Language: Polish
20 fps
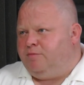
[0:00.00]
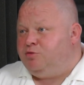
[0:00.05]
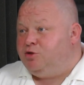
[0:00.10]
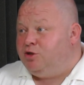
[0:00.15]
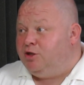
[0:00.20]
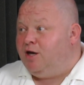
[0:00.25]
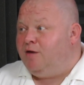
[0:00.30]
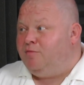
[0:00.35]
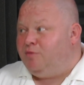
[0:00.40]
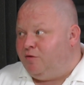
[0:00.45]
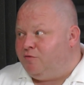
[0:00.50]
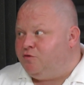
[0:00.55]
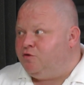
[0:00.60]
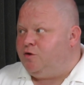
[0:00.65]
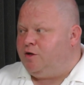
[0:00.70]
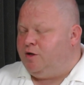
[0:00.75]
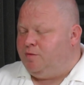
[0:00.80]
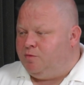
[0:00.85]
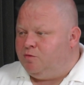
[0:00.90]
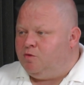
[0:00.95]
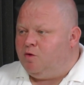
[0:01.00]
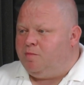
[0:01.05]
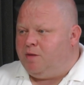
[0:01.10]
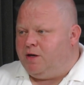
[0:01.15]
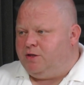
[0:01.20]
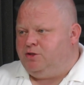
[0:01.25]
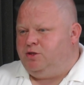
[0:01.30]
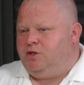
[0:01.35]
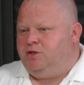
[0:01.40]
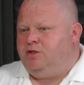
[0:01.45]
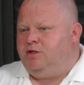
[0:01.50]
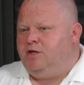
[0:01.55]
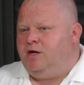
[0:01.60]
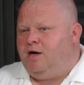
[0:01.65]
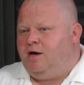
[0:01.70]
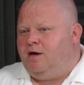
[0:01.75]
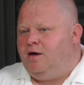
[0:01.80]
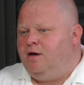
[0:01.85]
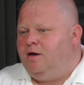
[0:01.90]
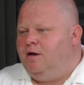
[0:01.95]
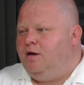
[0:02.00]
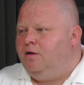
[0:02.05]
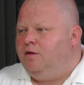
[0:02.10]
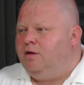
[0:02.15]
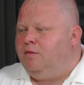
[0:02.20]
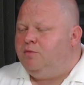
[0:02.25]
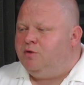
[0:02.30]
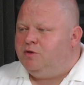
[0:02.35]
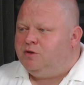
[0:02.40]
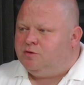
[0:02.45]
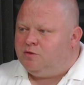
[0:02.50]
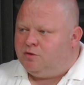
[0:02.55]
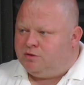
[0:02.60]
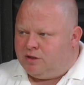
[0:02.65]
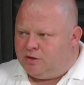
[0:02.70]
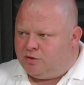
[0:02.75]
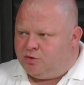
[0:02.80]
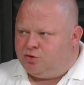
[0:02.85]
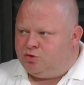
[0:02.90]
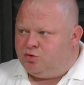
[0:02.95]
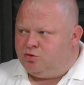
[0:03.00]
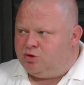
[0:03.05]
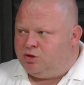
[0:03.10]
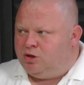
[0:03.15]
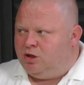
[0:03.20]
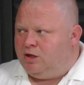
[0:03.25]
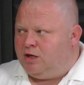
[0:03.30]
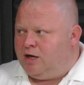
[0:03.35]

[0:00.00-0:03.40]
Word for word: Przyjemnie wczoraj było patrzeć na, na boisko, na kościuszki,